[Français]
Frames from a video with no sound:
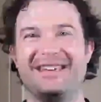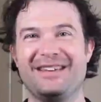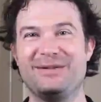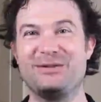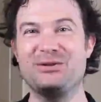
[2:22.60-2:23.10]

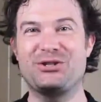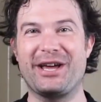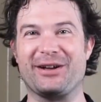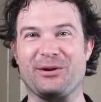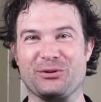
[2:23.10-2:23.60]
Il
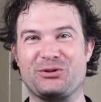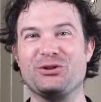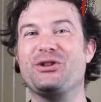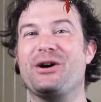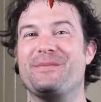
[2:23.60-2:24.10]
suggère qu'on
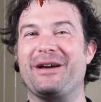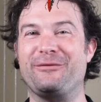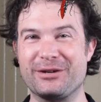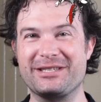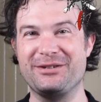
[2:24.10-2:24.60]
surnomme la
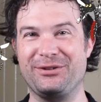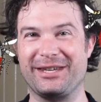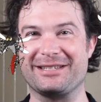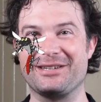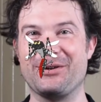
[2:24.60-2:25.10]

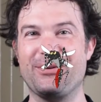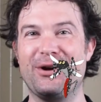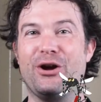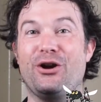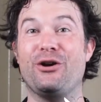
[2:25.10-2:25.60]
fortification
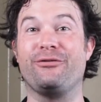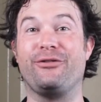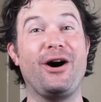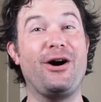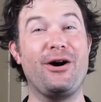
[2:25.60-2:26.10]
le
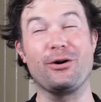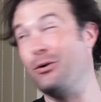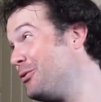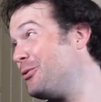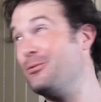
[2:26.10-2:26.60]
fort
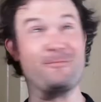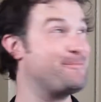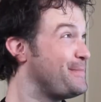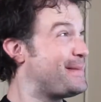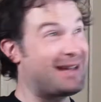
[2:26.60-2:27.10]
aux
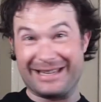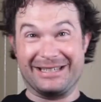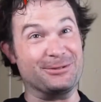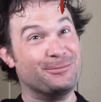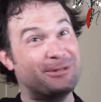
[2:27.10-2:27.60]

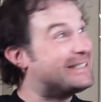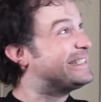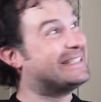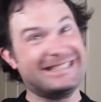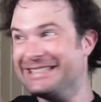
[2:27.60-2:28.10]
maringouins.
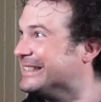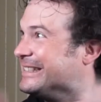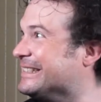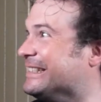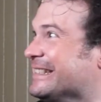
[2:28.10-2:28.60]

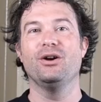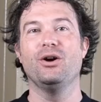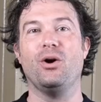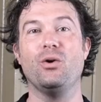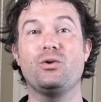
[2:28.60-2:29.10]

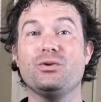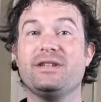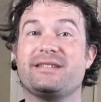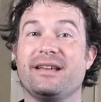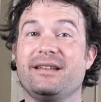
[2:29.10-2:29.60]
Au cours
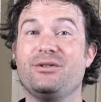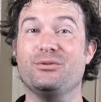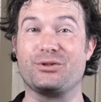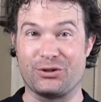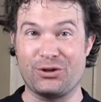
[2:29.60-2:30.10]
des années où
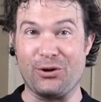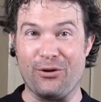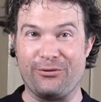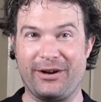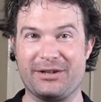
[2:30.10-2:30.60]
ce second
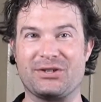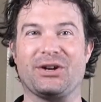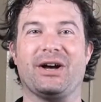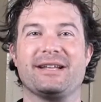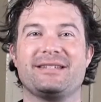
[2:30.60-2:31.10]
fort
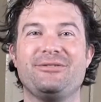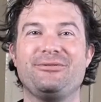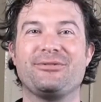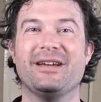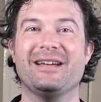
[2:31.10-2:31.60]
sera
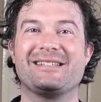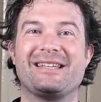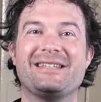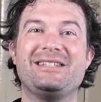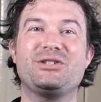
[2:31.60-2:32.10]
actif,
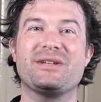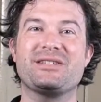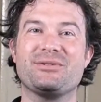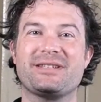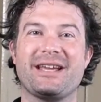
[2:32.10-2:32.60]
sa
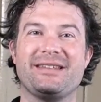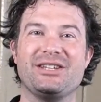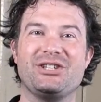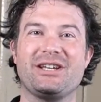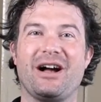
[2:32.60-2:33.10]
situation
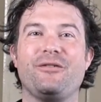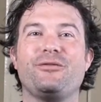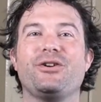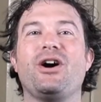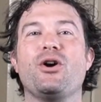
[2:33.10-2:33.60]
stratégique en
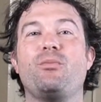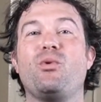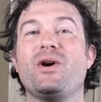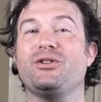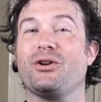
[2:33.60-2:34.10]
fera un
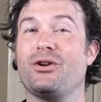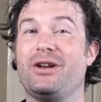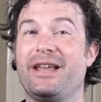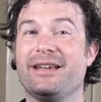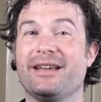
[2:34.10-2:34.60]
point de
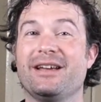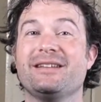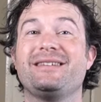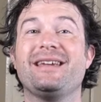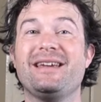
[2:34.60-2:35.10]
relais
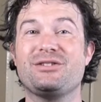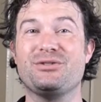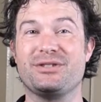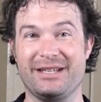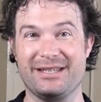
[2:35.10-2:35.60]
très
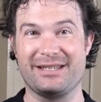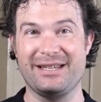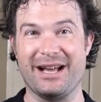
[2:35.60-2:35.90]
utilisé